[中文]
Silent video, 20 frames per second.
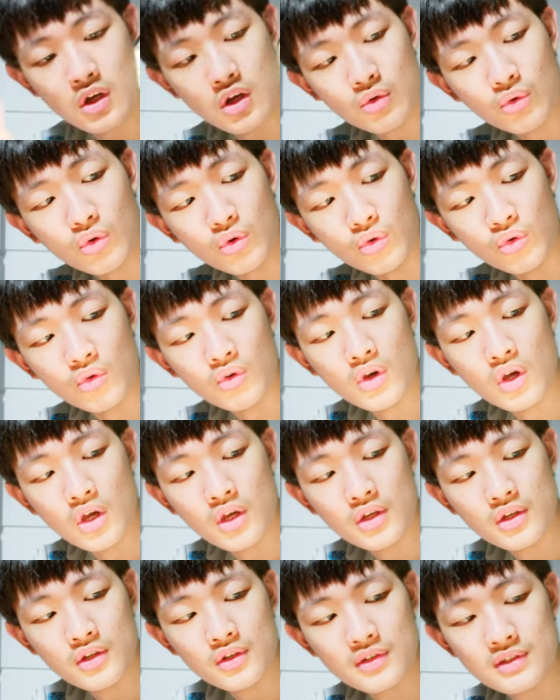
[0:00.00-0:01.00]

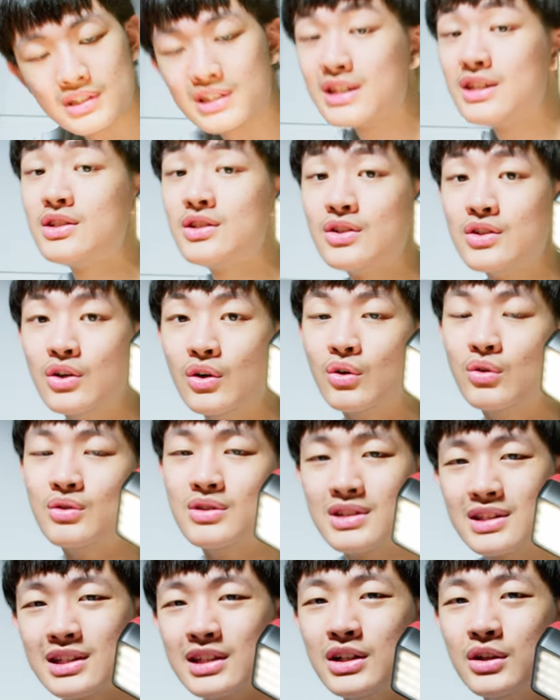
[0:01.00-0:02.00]
哦，C 是有
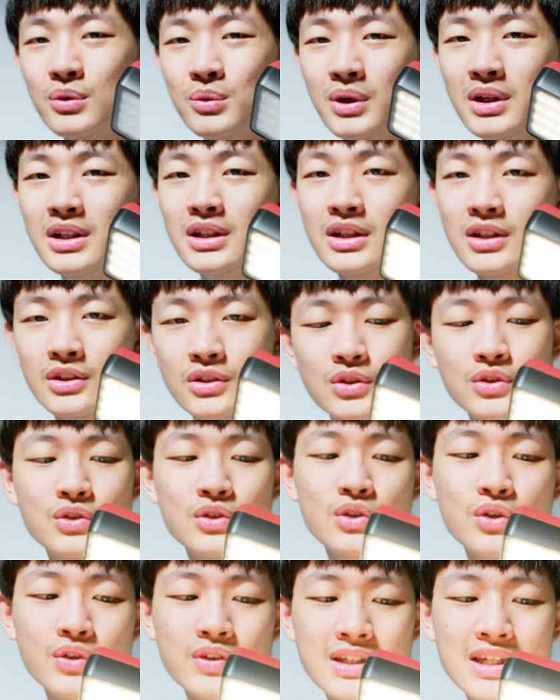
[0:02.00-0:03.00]
色温的，就是
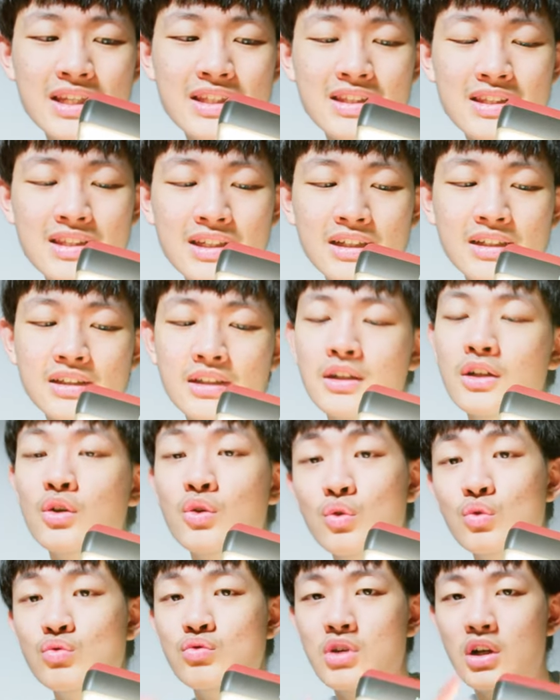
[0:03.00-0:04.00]
有颜色的
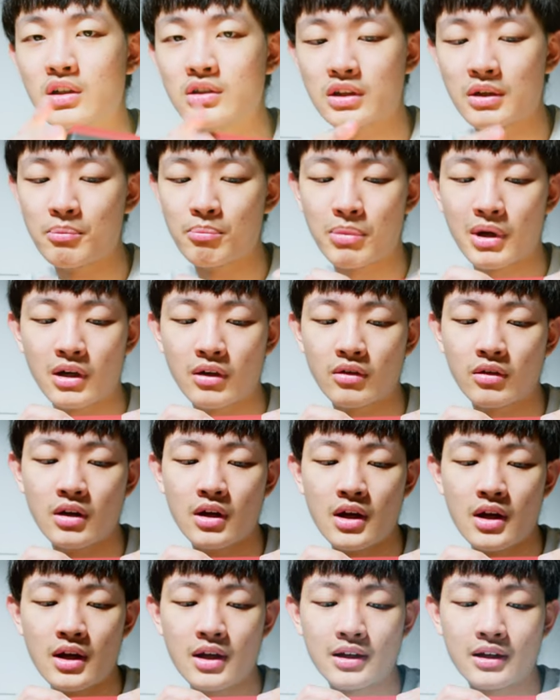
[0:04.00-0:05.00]
故障灯泡。
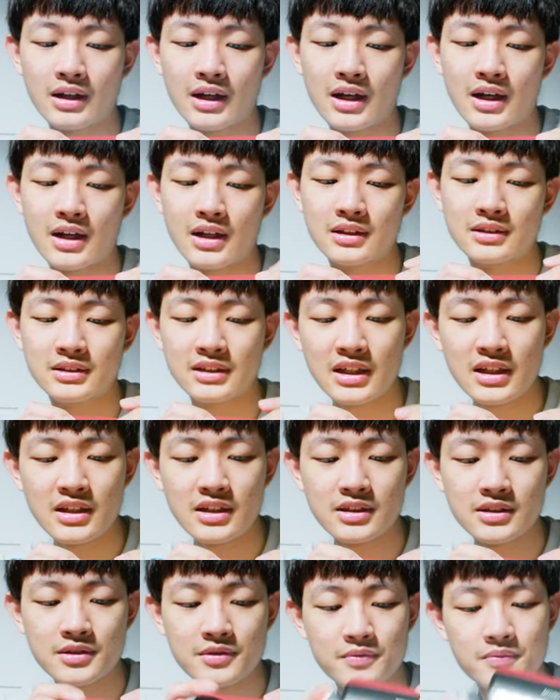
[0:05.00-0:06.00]
那 D
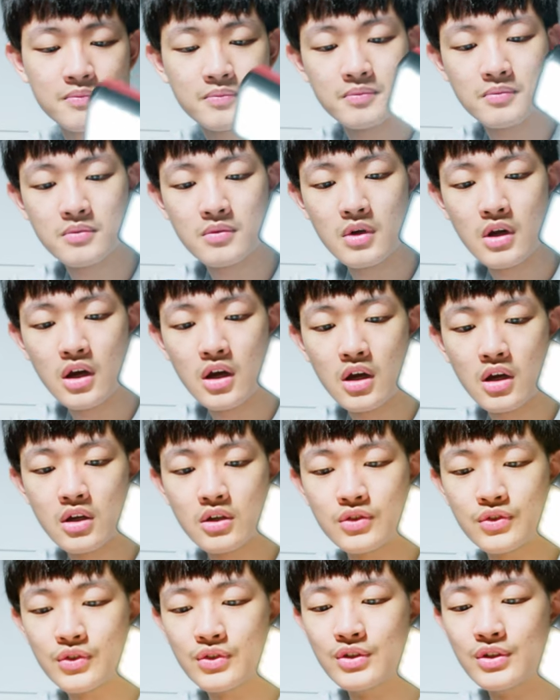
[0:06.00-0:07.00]
呢？
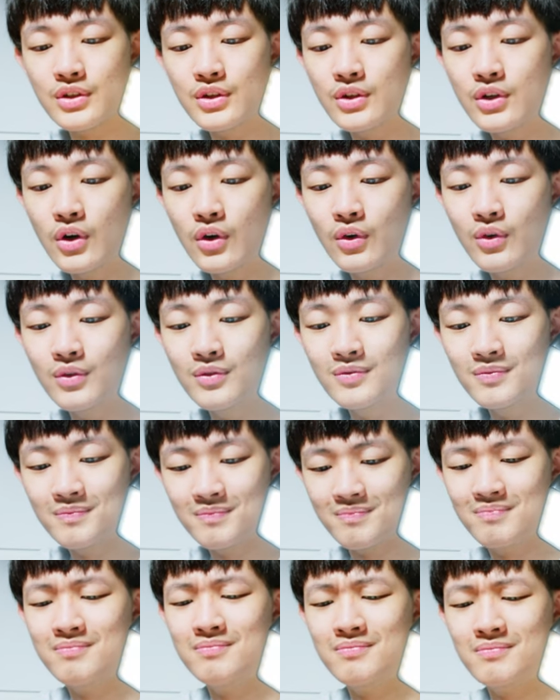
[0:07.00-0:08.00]
就是有
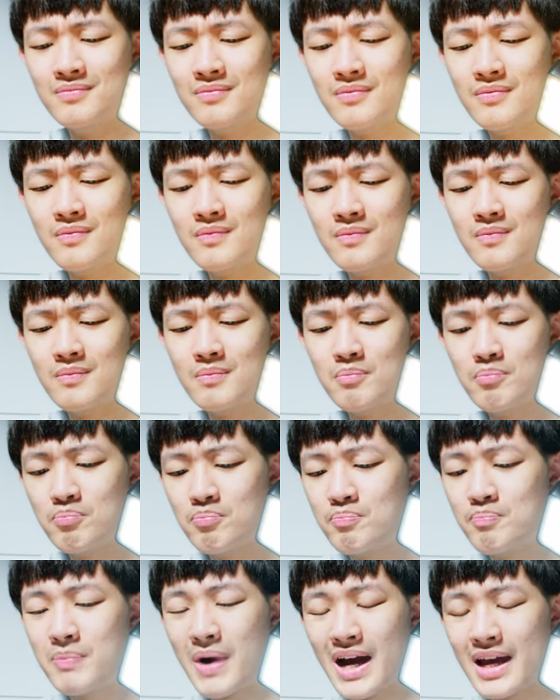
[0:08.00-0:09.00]

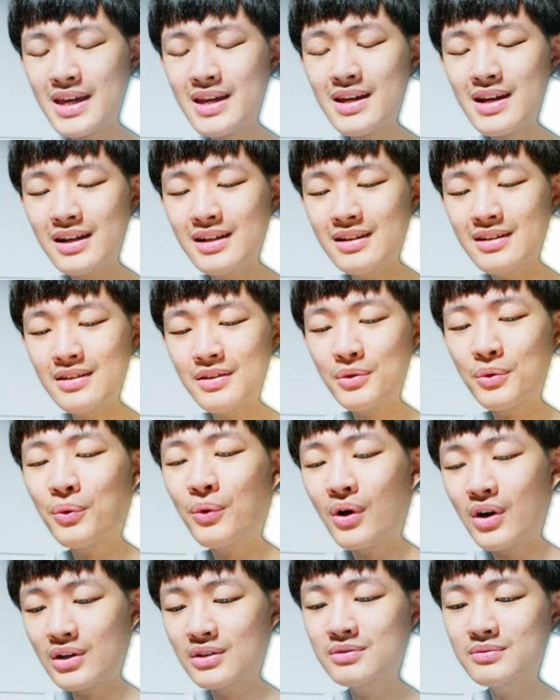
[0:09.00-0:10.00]
白跟
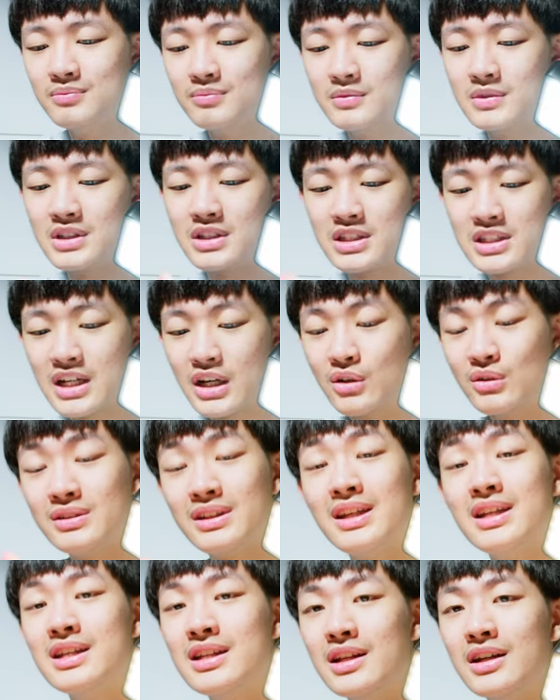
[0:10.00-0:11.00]
黄交
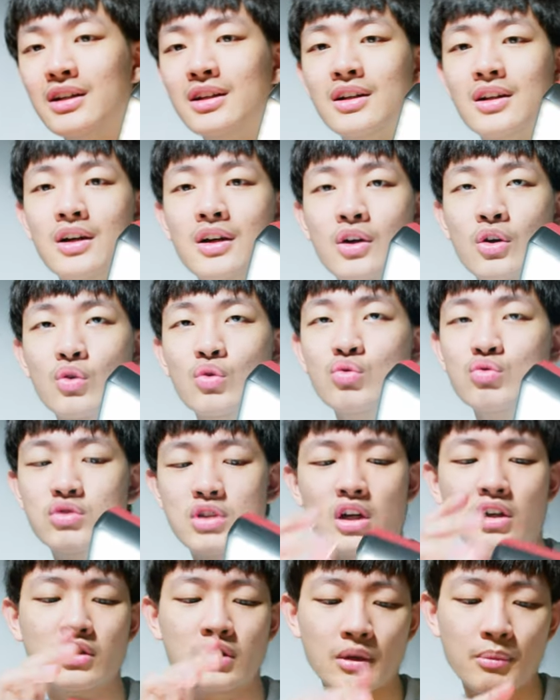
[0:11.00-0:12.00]
替的故
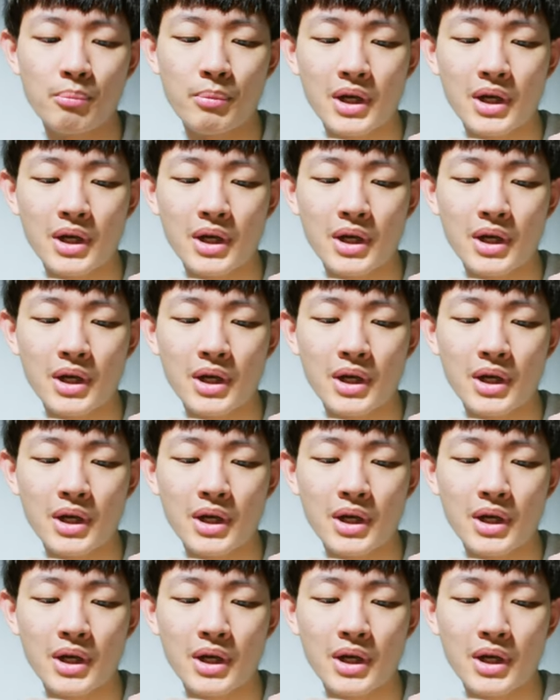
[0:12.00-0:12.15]
障灯